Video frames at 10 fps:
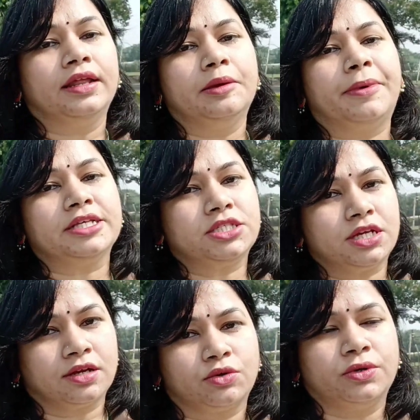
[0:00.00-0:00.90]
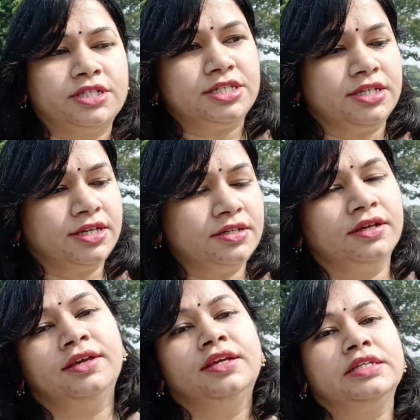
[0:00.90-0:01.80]
এখানে পাঁচ টাকা করে টিকিট
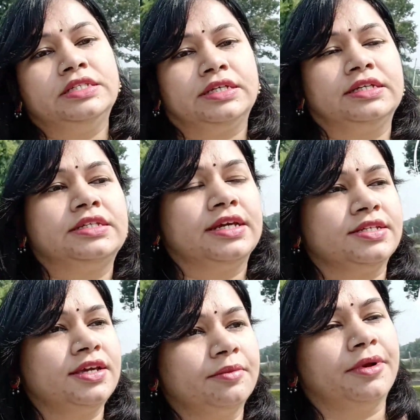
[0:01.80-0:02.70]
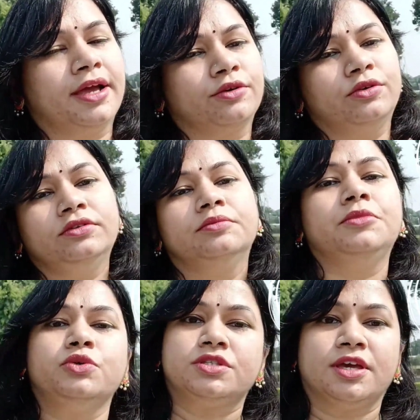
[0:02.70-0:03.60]
টিকিট কেটে আমরা এখন
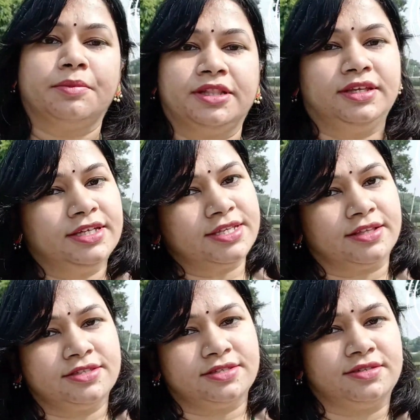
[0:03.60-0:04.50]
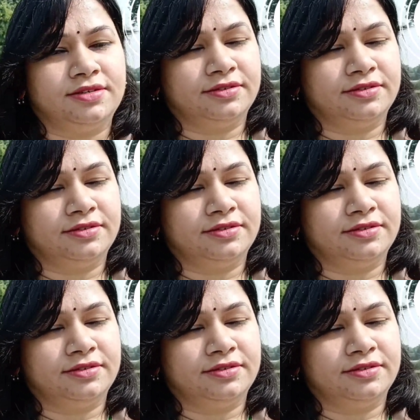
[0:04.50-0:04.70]
মিউজিয়ামের দিকে যাচ্ছি